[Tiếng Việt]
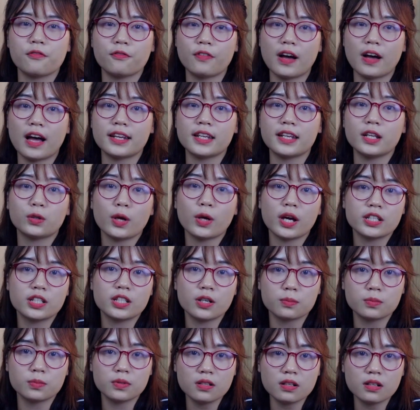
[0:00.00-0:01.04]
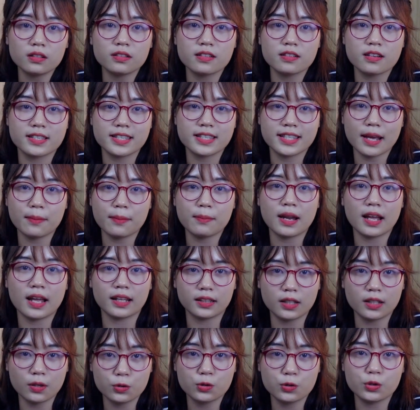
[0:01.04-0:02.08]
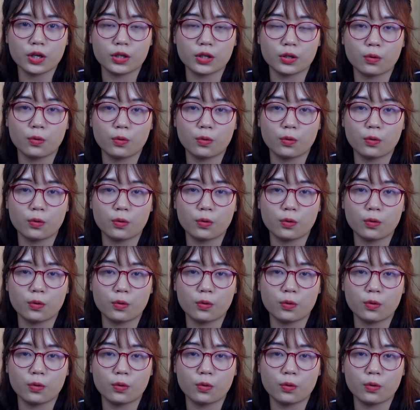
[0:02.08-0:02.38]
Và điện thoại chống nước được xem là tiêu chuẩn